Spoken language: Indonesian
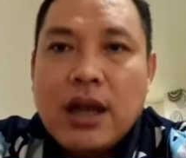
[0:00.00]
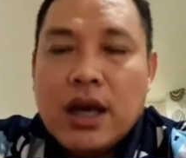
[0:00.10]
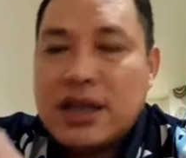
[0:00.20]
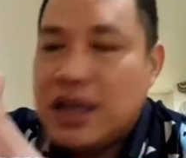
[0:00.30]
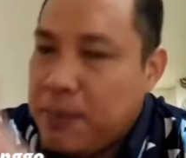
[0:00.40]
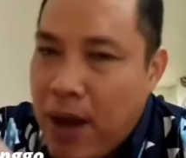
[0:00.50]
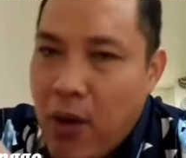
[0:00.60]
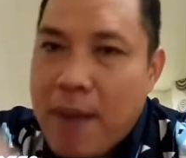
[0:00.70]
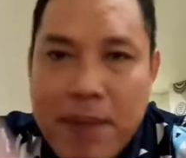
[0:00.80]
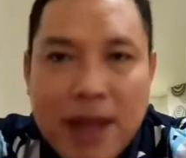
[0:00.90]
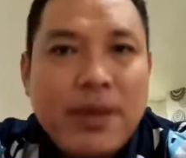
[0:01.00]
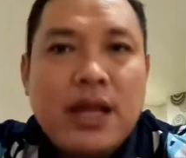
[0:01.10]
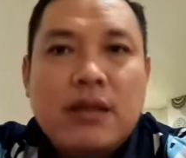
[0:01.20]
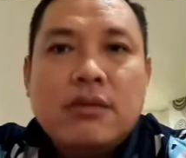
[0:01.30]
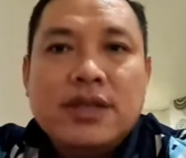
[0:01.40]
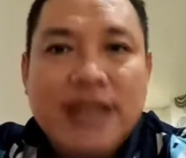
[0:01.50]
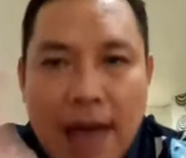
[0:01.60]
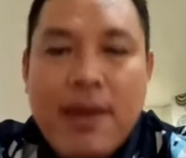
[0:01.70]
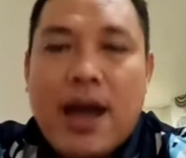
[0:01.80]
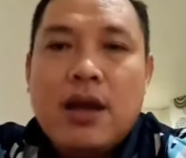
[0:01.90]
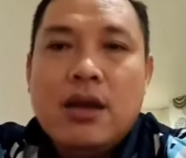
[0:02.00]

eh, di bawah empat menit. Sama.